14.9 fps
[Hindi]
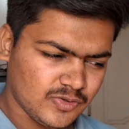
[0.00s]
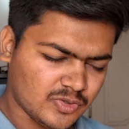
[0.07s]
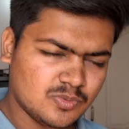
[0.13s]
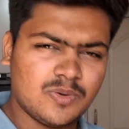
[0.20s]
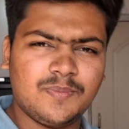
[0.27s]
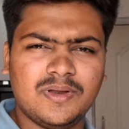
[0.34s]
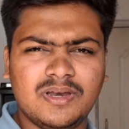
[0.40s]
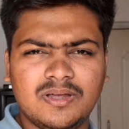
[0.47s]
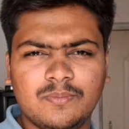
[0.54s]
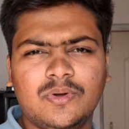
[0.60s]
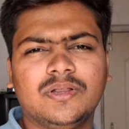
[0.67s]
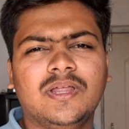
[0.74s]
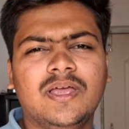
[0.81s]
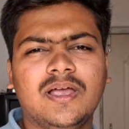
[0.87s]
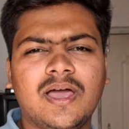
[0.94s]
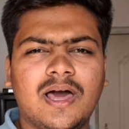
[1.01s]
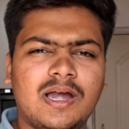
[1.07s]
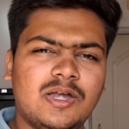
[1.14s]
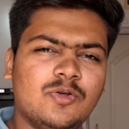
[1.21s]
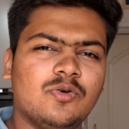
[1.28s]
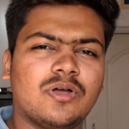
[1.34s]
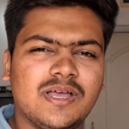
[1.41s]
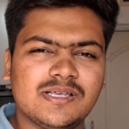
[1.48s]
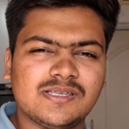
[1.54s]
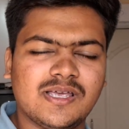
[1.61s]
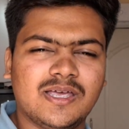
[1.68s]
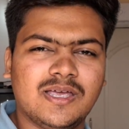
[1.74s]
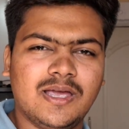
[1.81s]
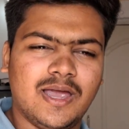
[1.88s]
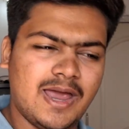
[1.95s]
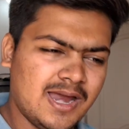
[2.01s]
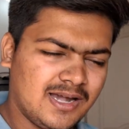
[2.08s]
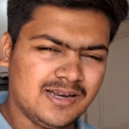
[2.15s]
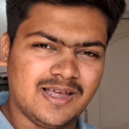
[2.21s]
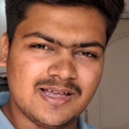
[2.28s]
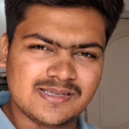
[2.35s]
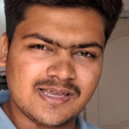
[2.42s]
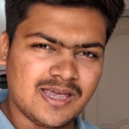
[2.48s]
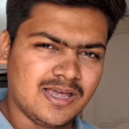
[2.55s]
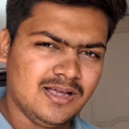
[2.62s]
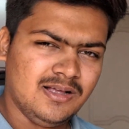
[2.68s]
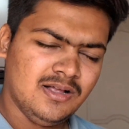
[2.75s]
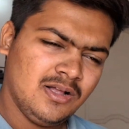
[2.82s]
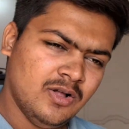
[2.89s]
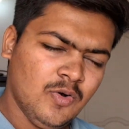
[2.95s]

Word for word: इसमें मैंने बताया कि आरटीओ कैसा है एट कैसा है